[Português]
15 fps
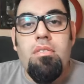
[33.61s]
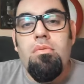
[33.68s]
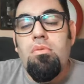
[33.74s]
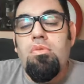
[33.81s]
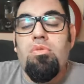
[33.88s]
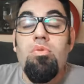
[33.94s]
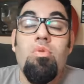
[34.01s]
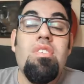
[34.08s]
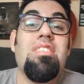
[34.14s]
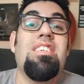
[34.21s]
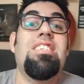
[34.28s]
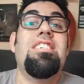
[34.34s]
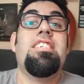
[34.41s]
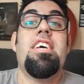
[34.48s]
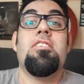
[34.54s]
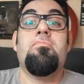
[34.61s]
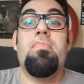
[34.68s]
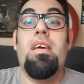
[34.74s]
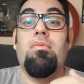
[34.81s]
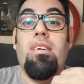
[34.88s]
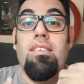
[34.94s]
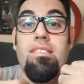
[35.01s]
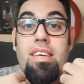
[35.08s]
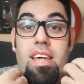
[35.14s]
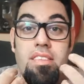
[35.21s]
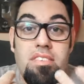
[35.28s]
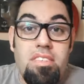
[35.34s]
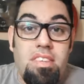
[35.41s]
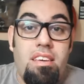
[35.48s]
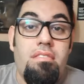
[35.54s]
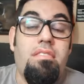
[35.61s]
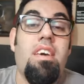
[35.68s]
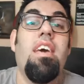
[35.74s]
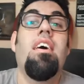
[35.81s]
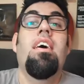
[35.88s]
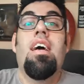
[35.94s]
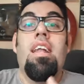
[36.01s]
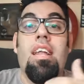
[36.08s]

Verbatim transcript: no, no que se diz respeito a séries de TV,